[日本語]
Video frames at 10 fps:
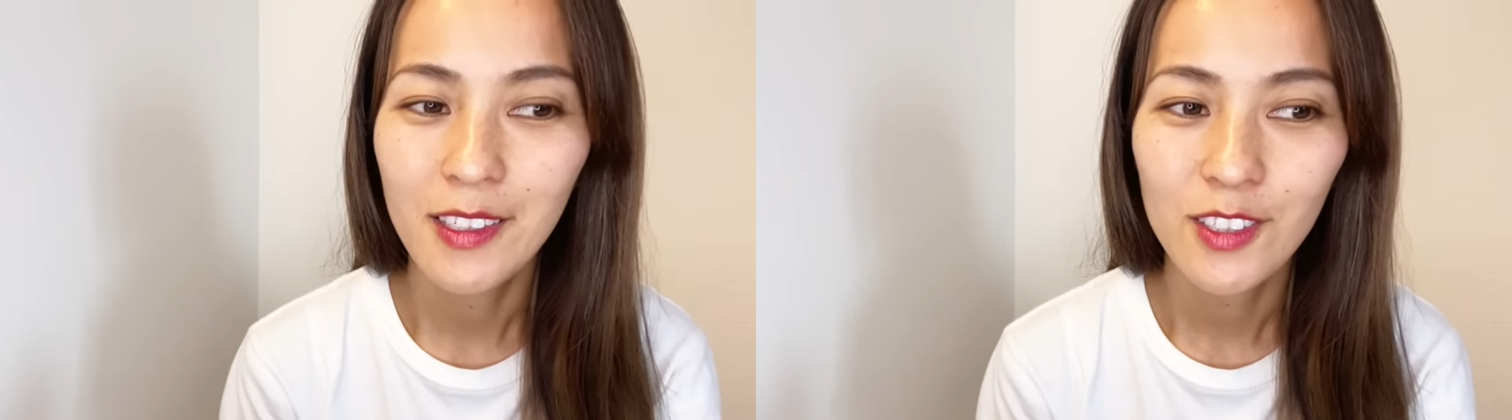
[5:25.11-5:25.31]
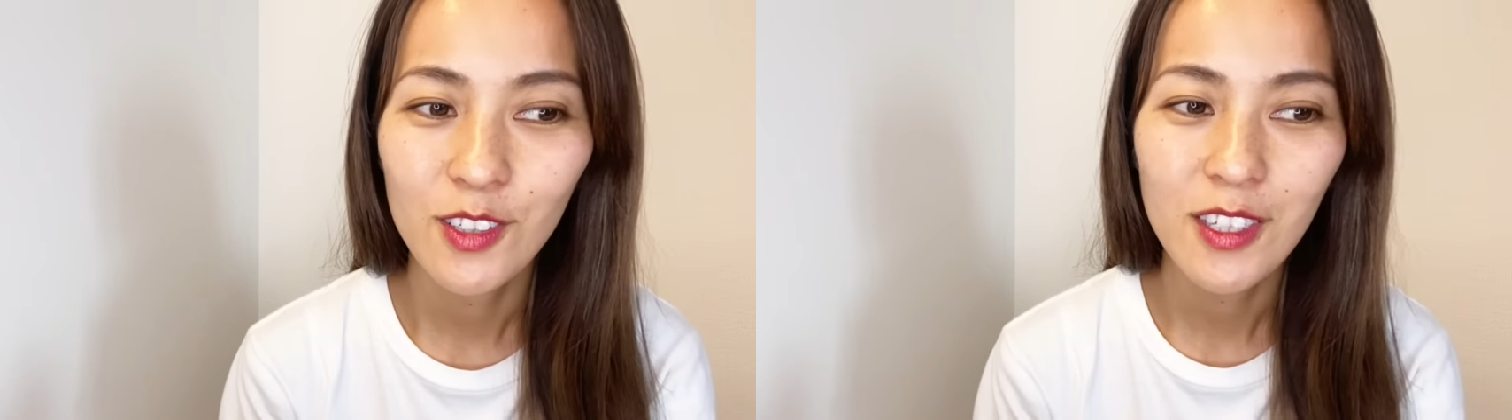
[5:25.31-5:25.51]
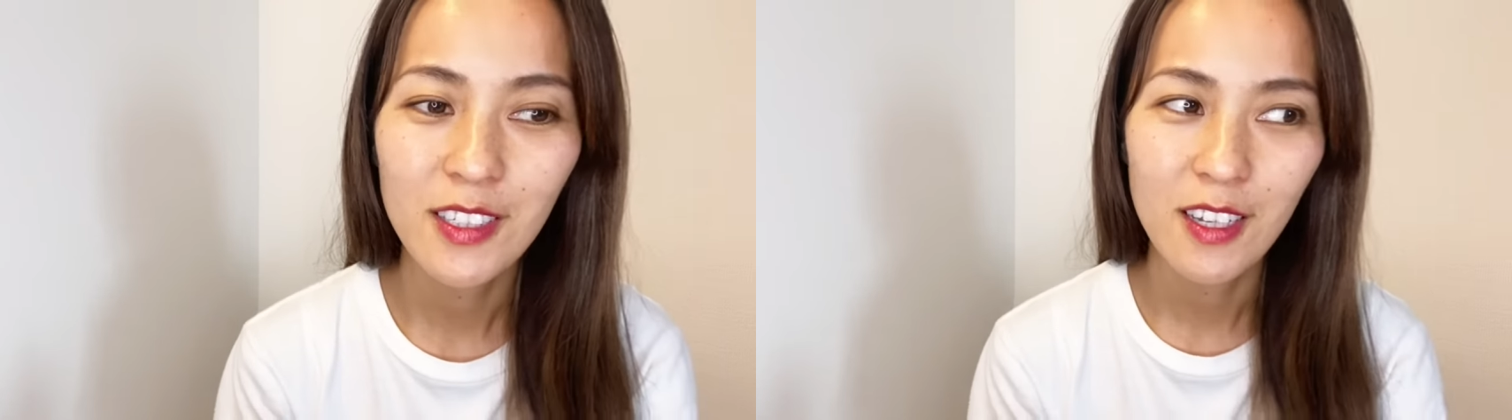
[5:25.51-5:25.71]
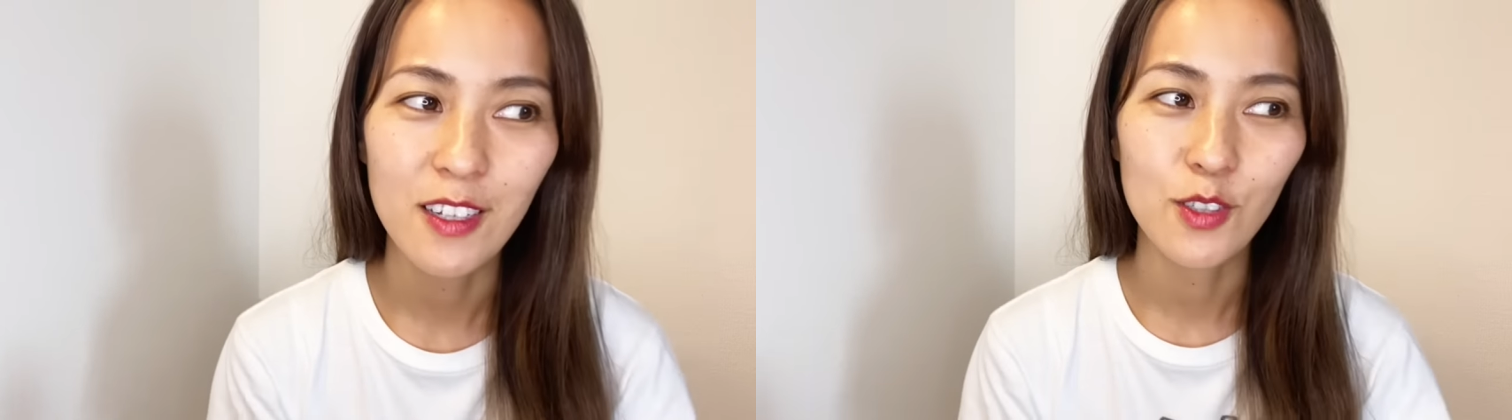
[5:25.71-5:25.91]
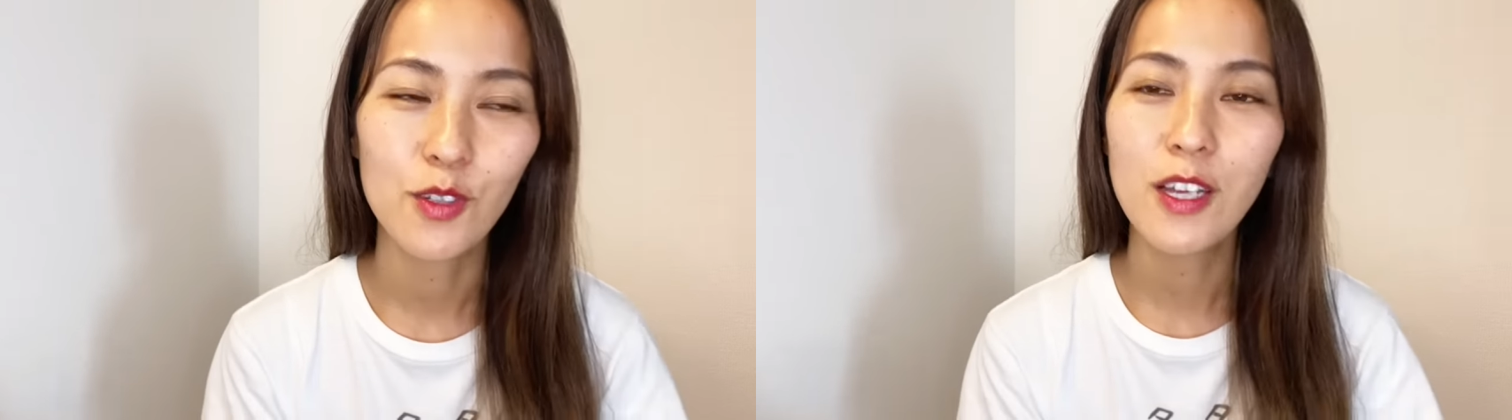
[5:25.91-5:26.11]
それで
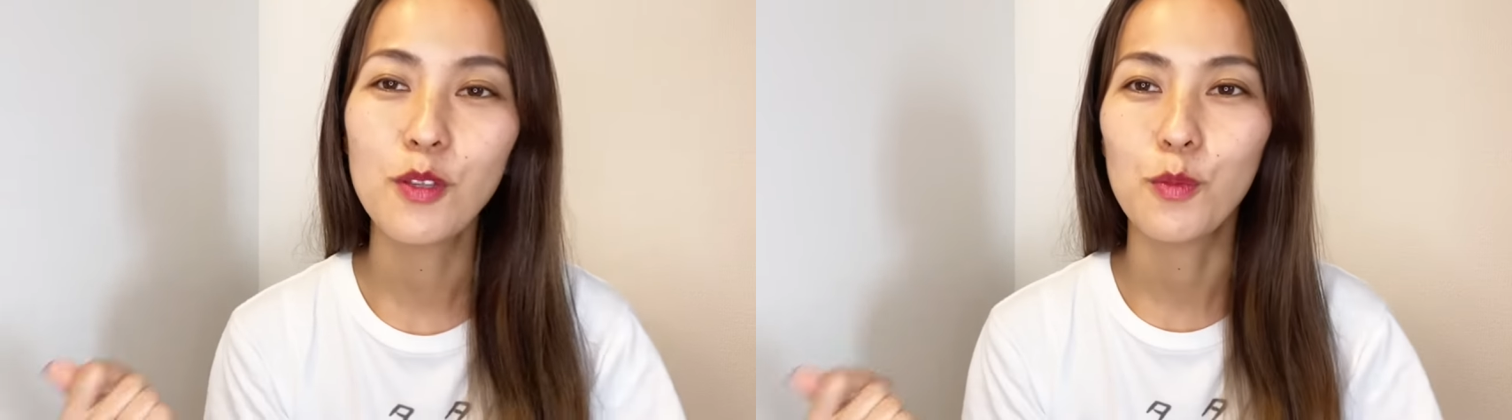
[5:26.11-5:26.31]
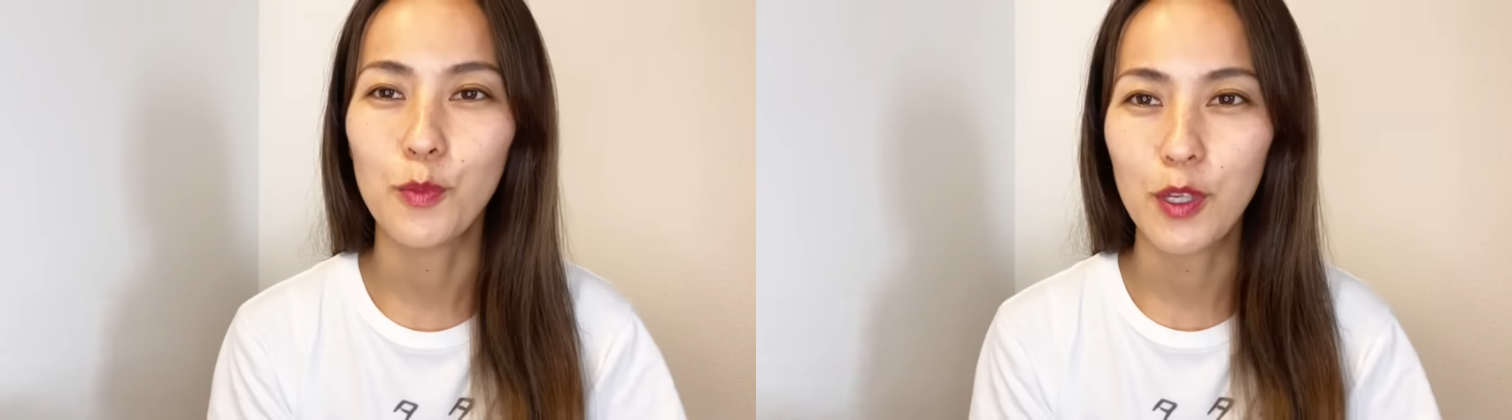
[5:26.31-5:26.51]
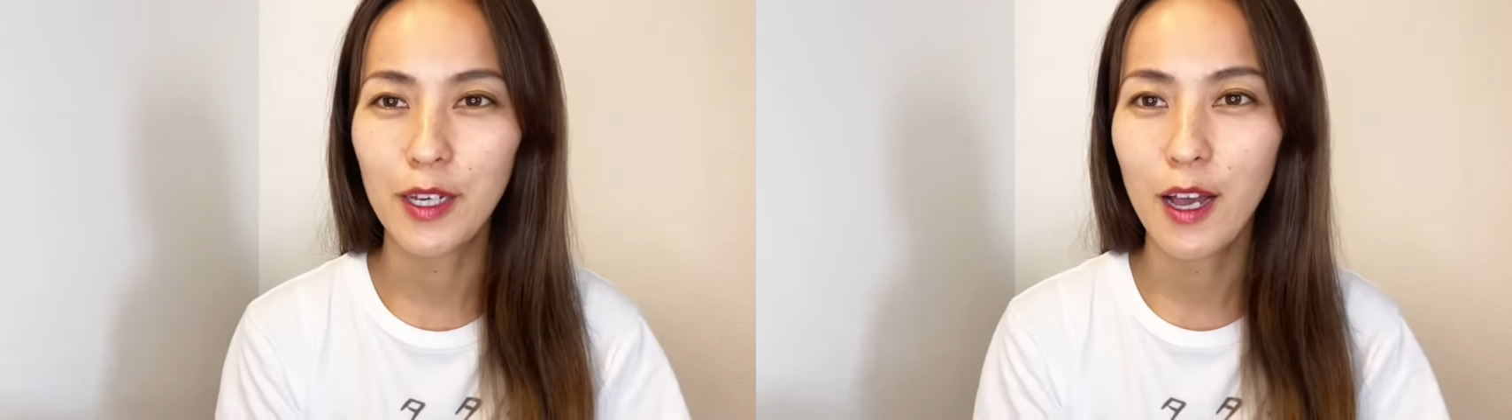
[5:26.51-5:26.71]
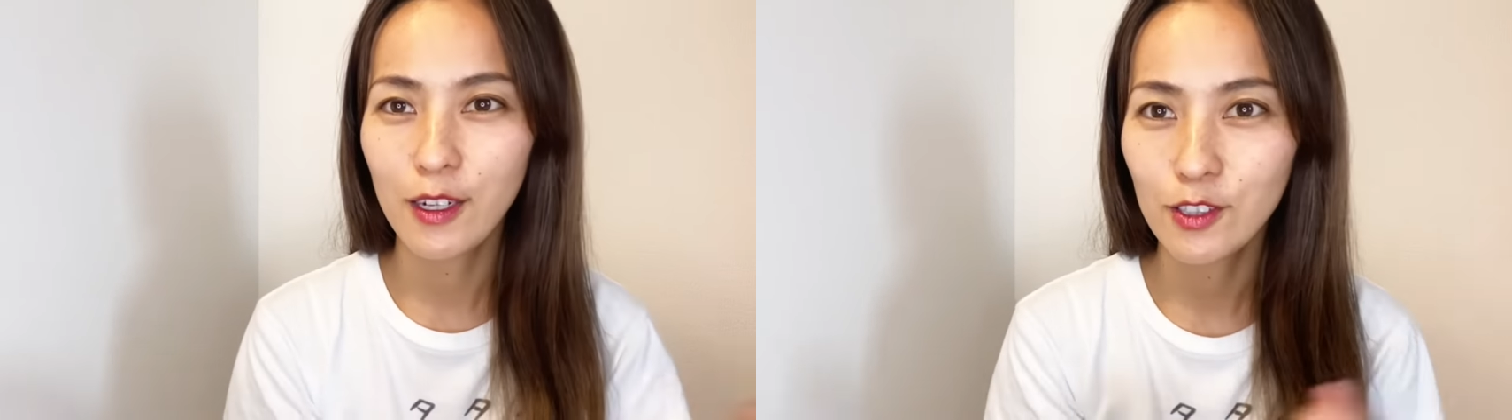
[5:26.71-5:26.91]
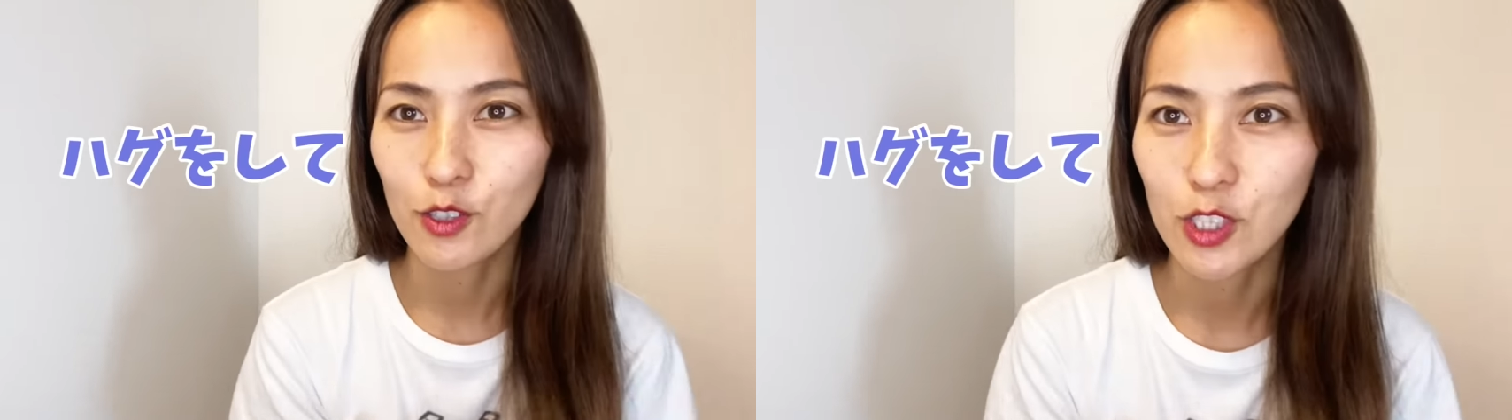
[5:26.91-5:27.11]
さ、その後ももう一回
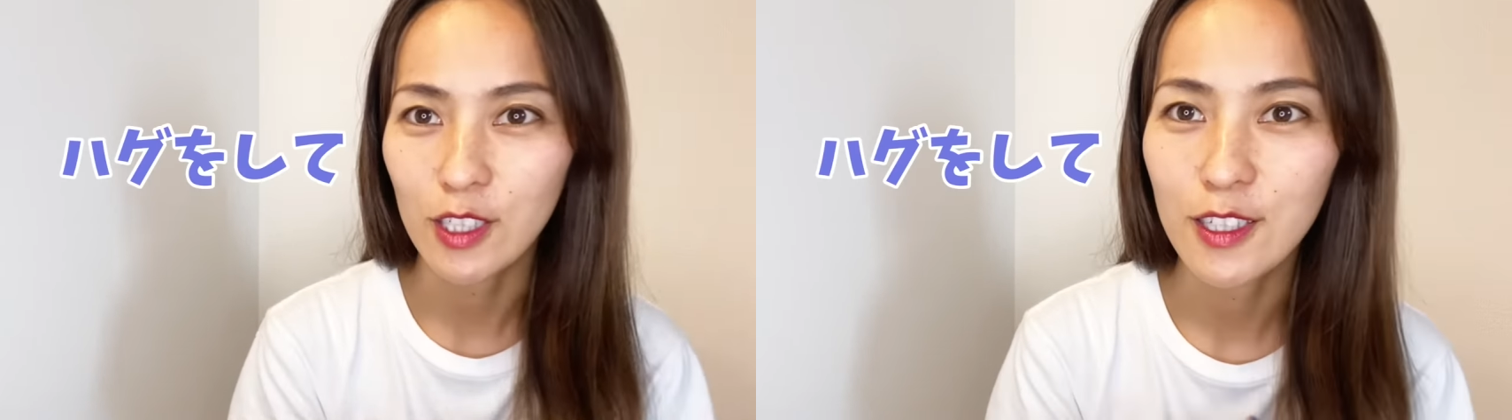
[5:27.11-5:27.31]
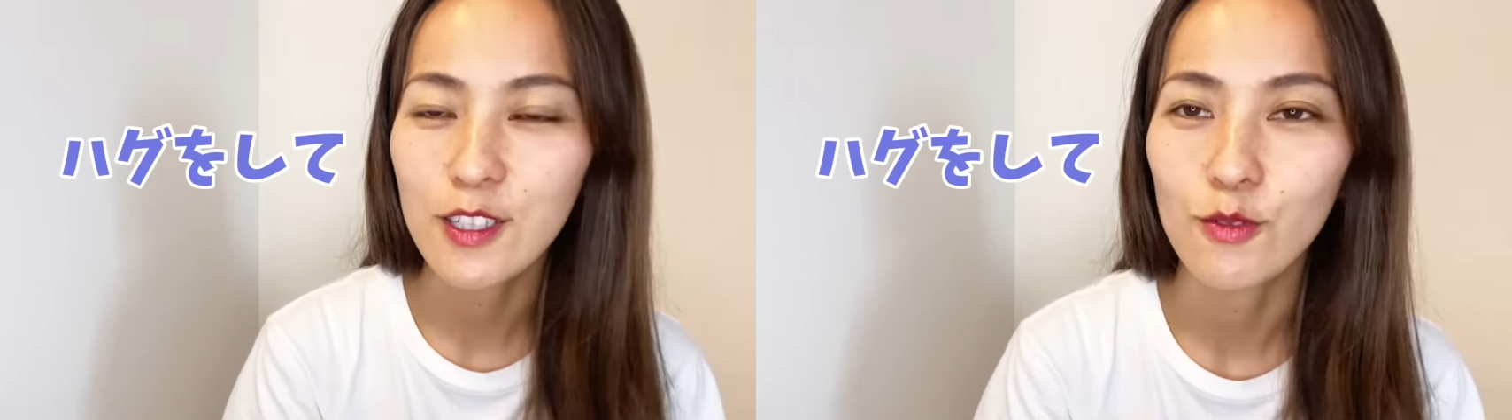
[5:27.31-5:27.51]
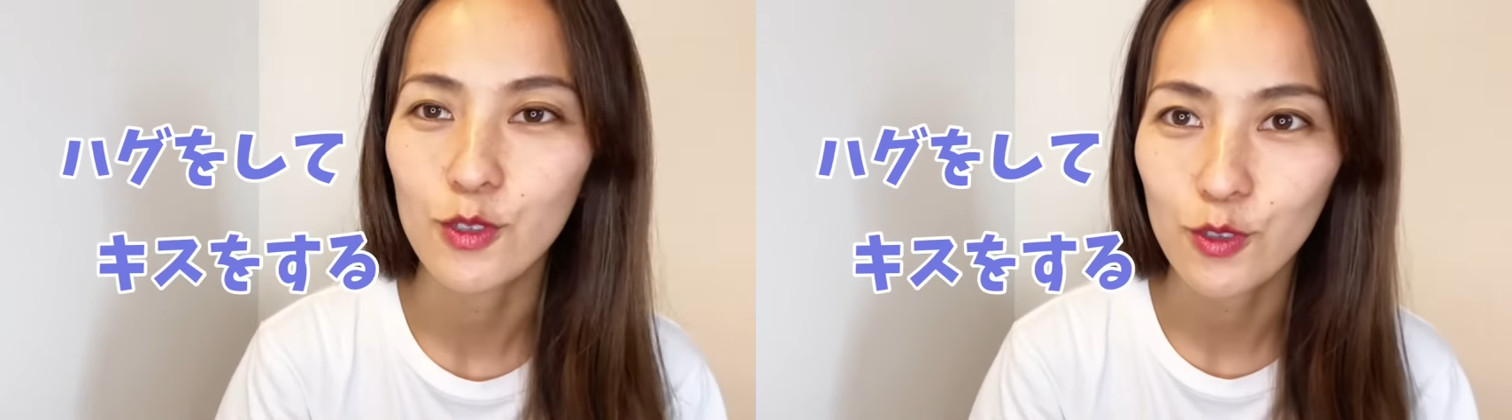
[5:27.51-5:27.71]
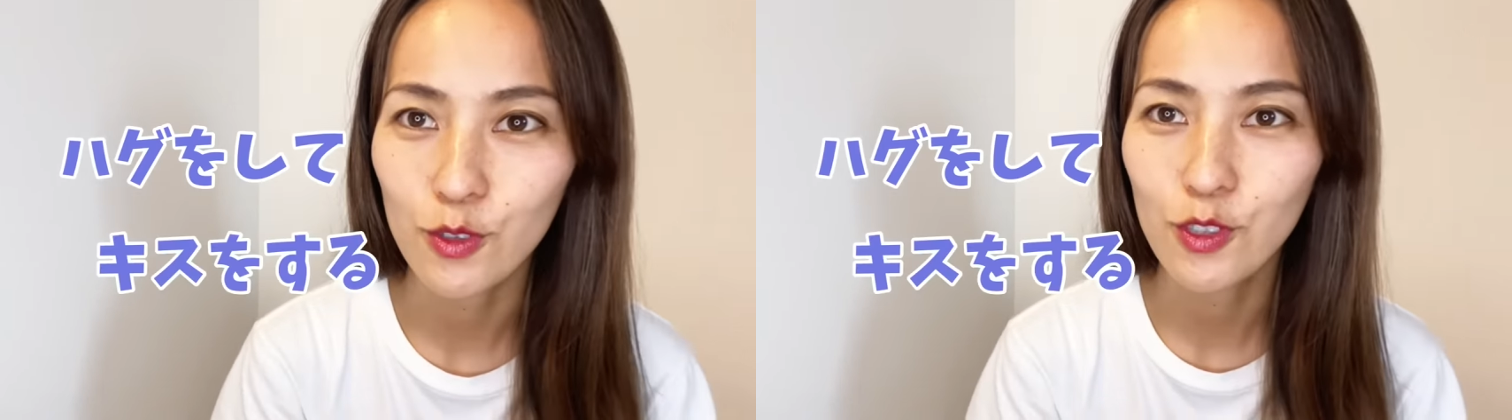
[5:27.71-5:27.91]
ハグをしてキスをする